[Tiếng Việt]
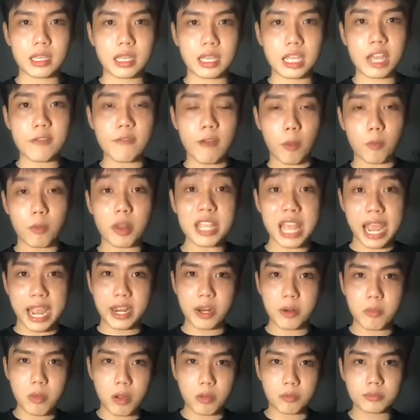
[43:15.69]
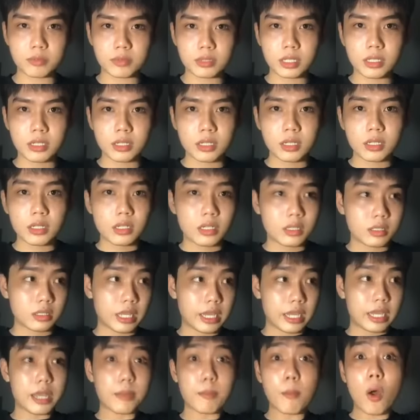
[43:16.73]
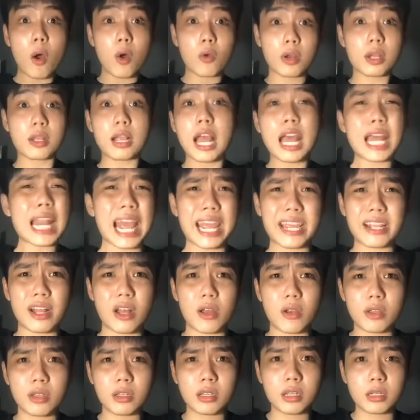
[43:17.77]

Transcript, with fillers: cái phòng nó dày đúng không thì cái bô nó kế đây thôi